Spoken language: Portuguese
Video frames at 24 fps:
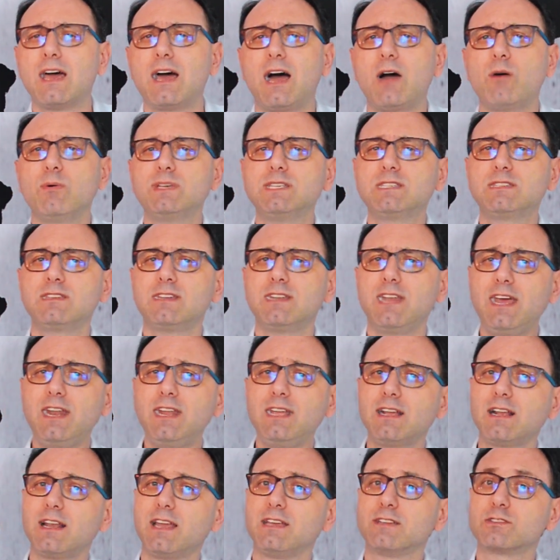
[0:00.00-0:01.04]
ao ensinar
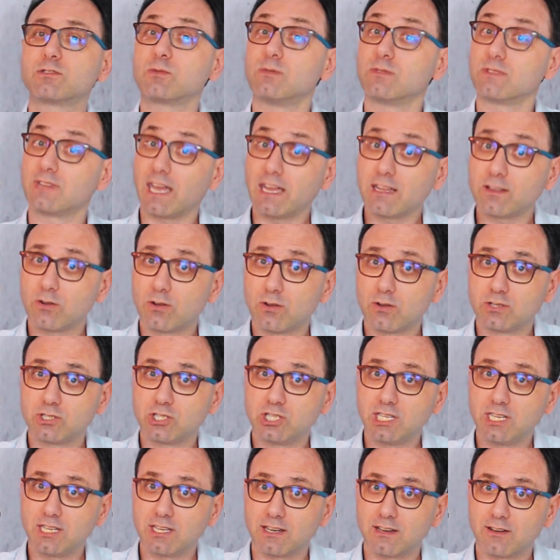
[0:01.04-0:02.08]
inglês com
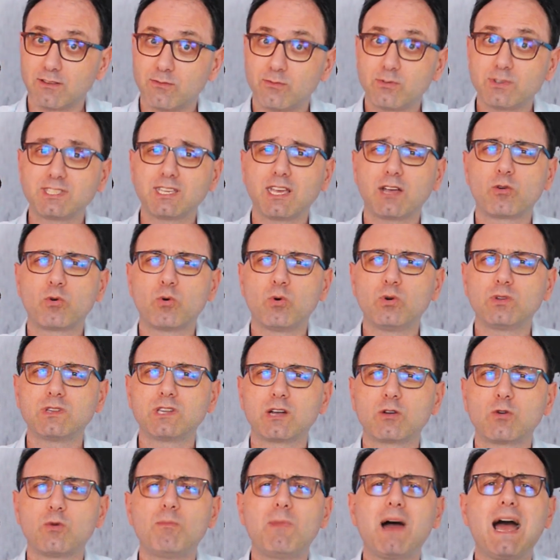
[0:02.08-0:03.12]
tecnologia, você
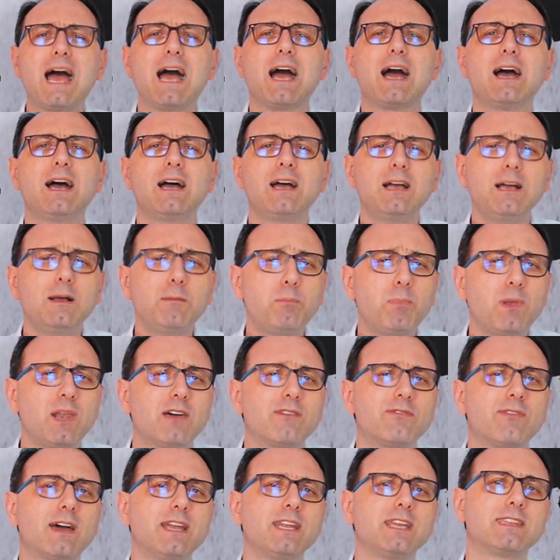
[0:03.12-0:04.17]
conta com uma
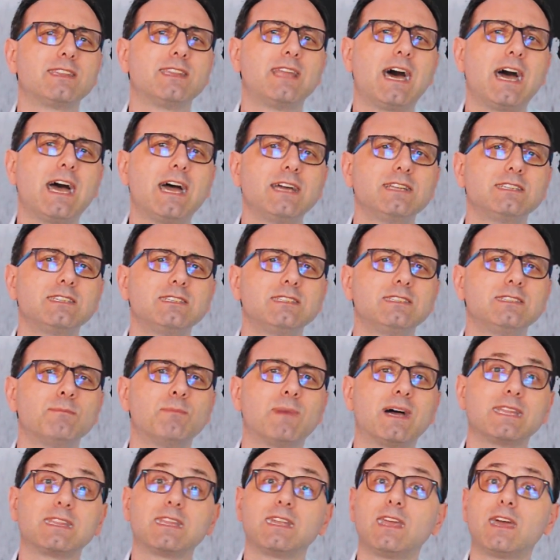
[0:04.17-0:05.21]
ampla variedade de
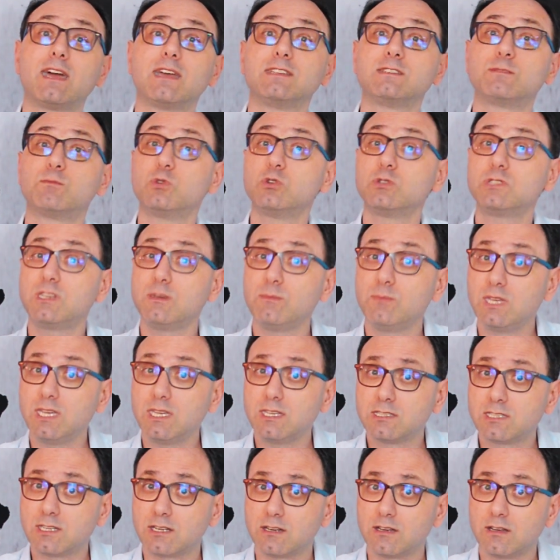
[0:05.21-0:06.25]
materiais
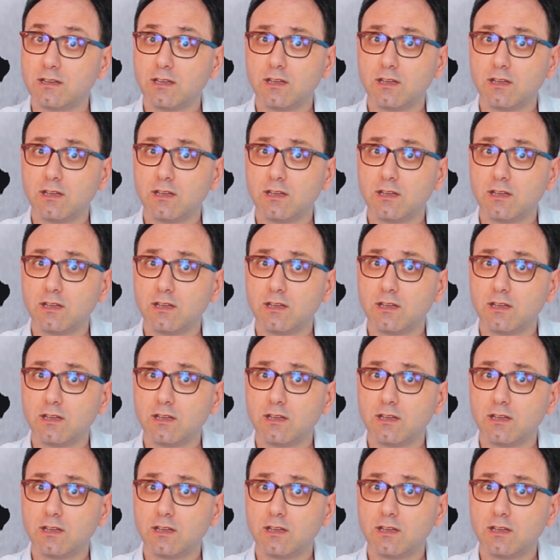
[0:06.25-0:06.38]
multimídia,